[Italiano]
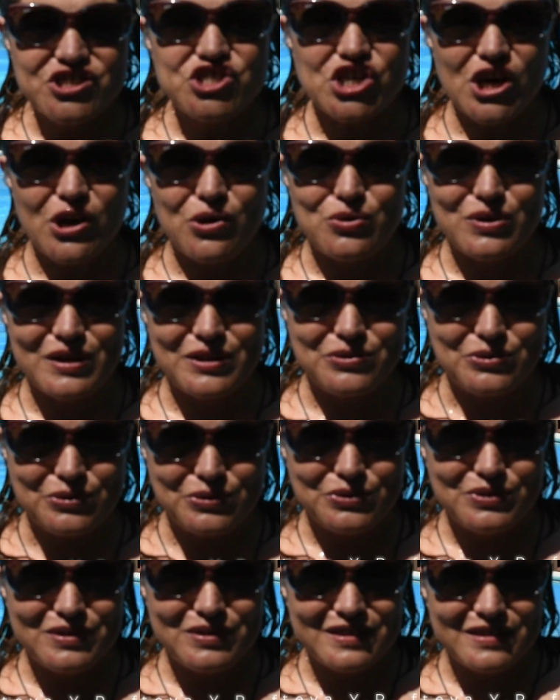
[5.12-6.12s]
Ciao a
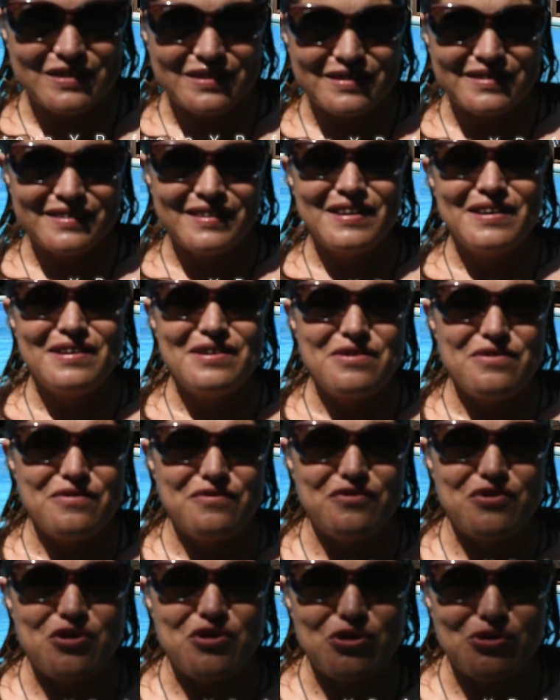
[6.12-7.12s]
tutti,
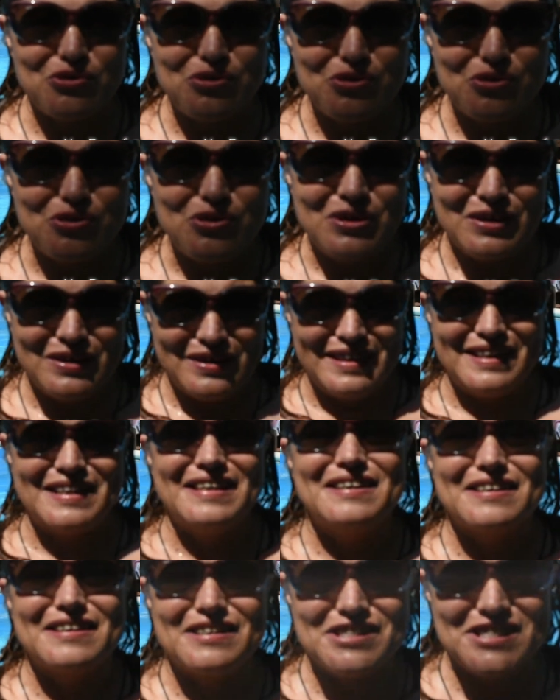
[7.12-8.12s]
voglio
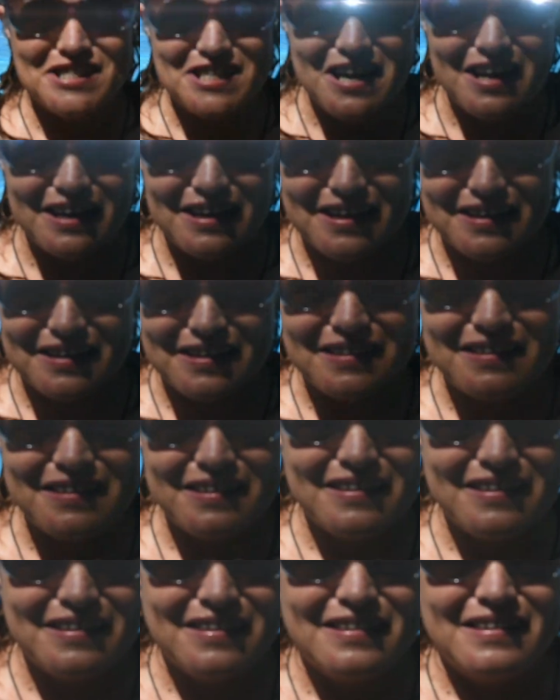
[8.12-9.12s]
ringraziare
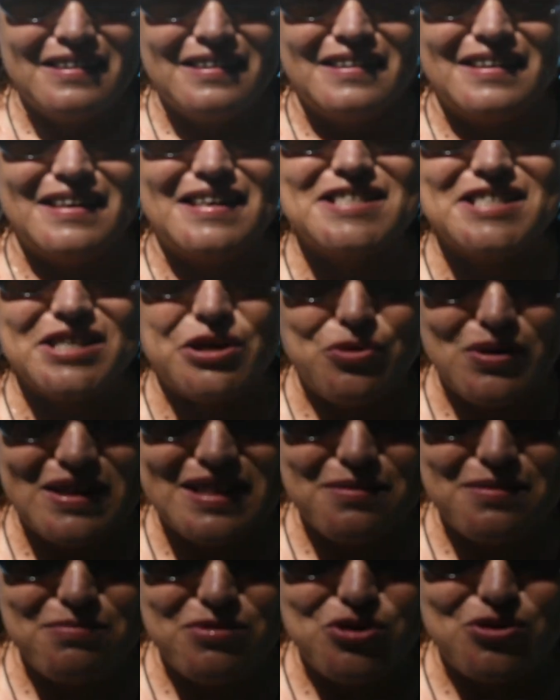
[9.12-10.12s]
che
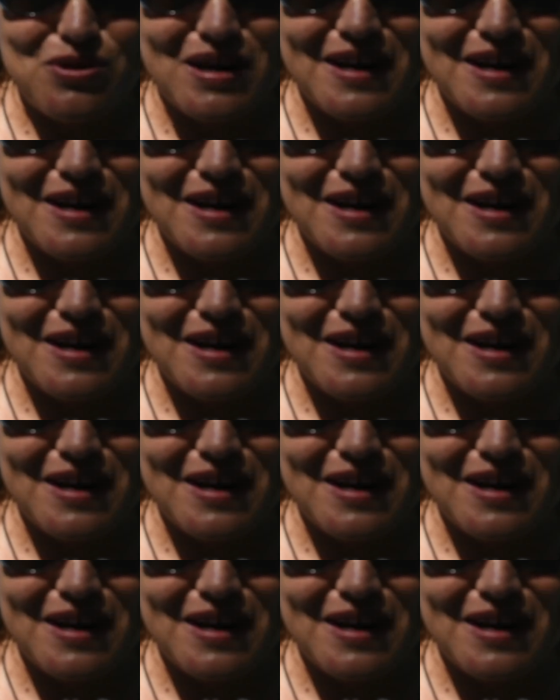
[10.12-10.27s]
seguite il mio